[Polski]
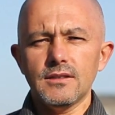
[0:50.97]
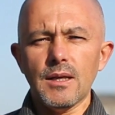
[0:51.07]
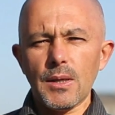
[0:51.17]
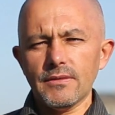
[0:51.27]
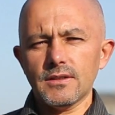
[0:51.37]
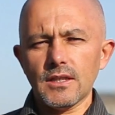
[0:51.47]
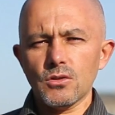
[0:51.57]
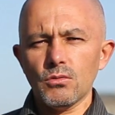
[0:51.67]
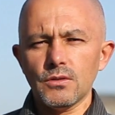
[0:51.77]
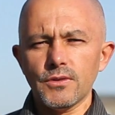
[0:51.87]
naprawdę
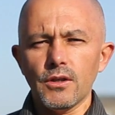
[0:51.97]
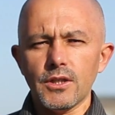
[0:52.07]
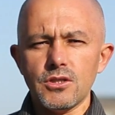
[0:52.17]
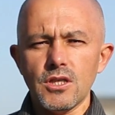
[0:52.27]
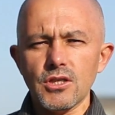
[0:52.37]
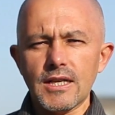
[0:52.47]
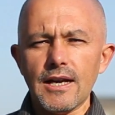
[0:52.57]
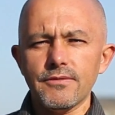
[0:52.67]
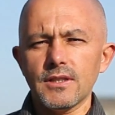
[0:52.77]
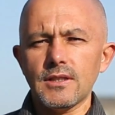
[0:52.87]
zaczęło to wyglądać
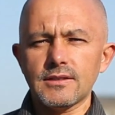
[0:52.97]
nieciekawie.